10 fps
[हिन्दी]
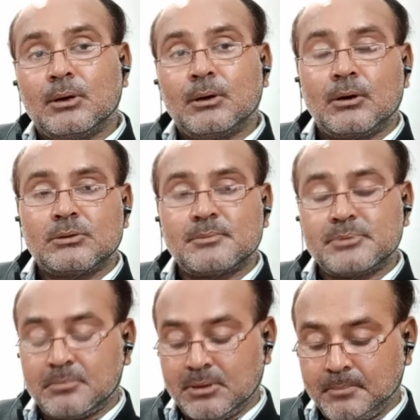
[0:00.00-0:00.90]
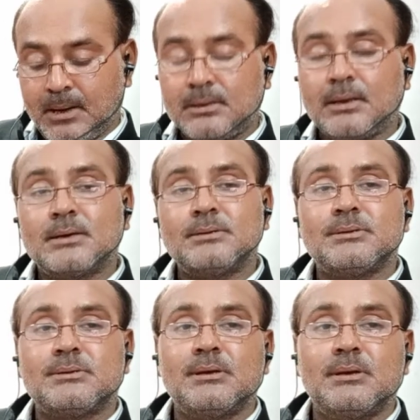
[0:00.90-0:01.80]
आ, सबसे बड़ी बात है कि
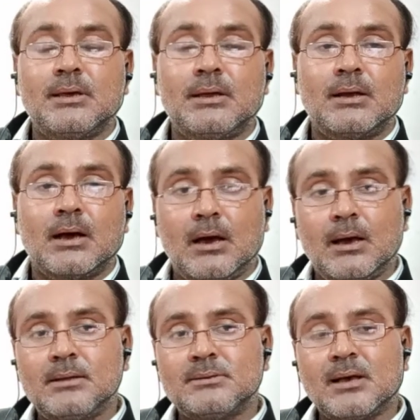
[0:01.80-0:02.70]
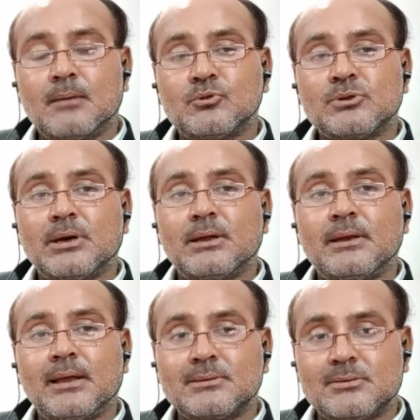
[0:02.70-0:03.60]
जिस दिन ये लगा है इल्ज़ाम उसके
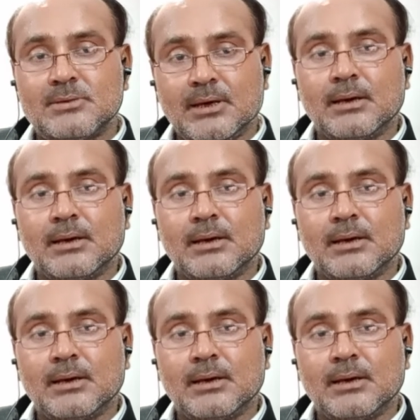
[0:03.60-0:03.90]
नेक्स्ट डे